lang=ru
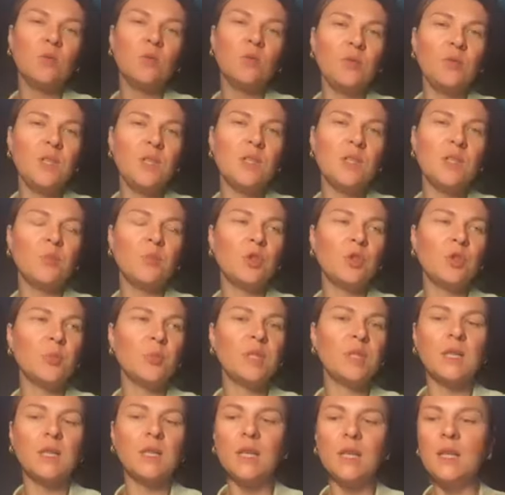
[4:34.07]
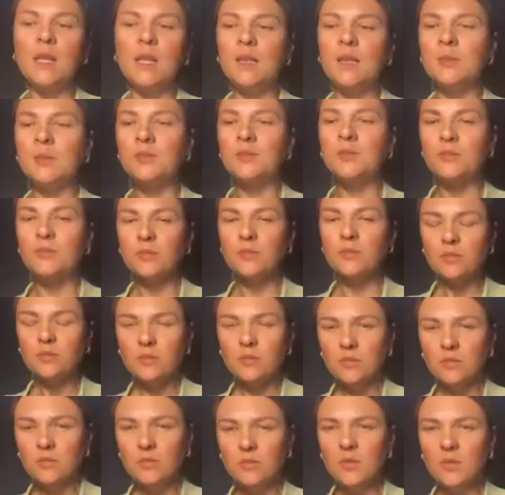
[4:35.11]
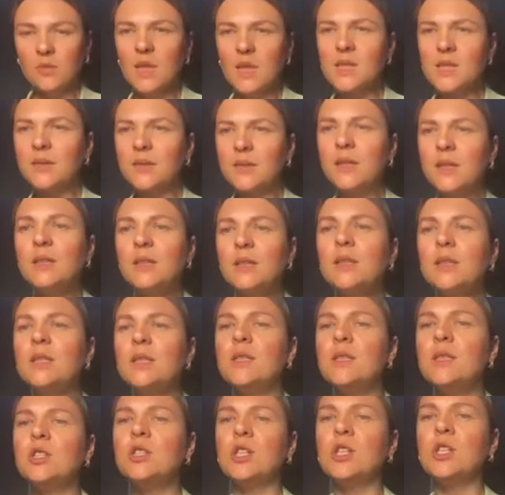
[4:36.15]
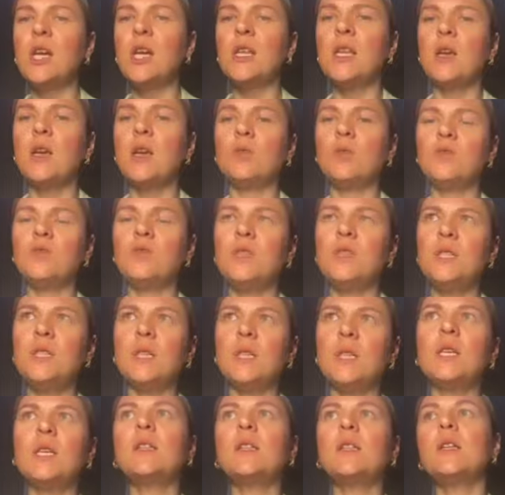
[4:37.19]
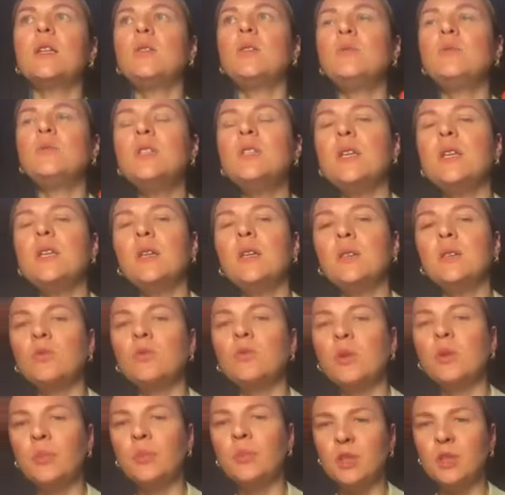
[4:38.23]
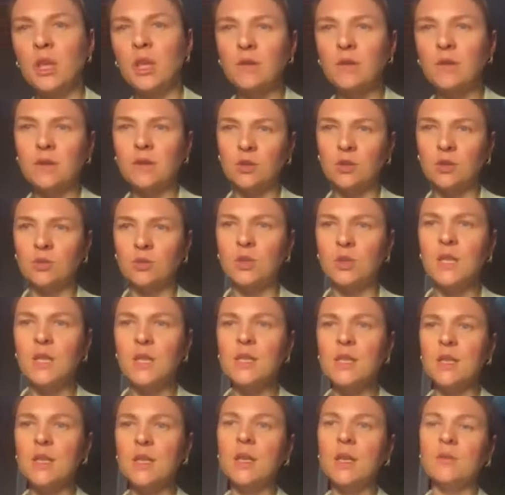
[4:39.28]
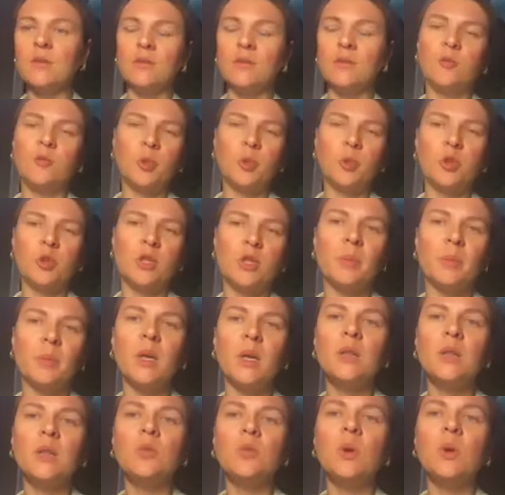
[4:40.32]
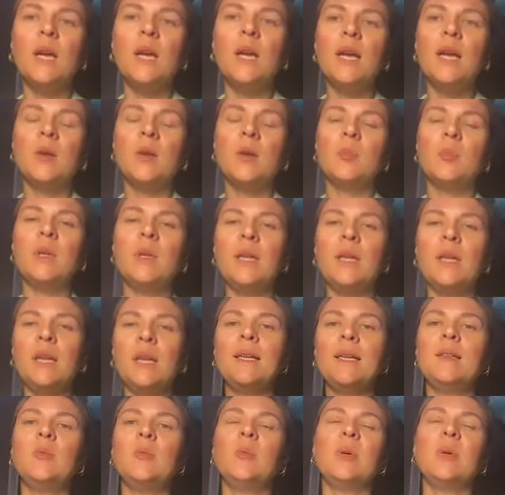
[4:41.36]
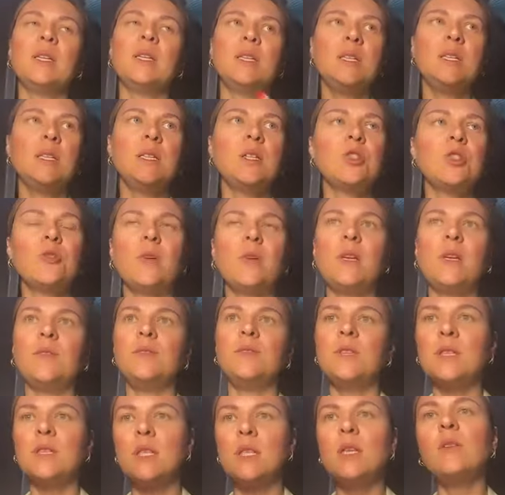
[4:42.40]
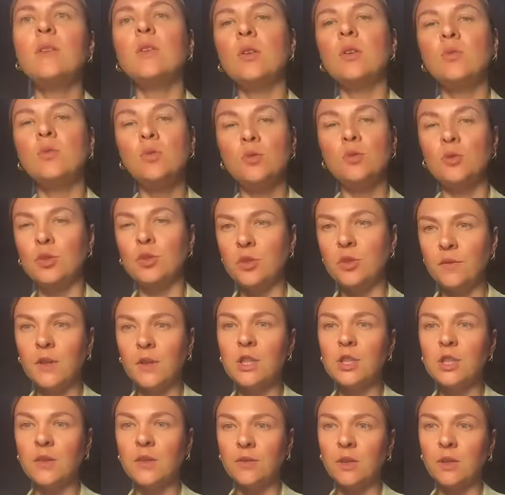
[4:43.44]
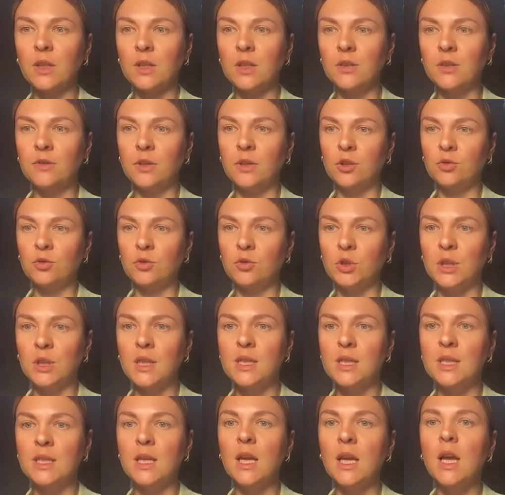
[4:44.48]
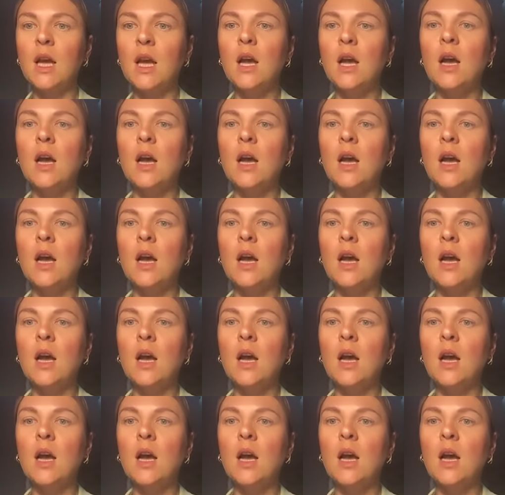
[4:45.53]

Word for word: увидеть, может быть, какие-то свои достижения, увидеть каких-то людей, которые пришли в вашу жизнь да, в прошлом году, были рядом, поддерживали и внесли какой-то очень важный вклад в вашу жизнь,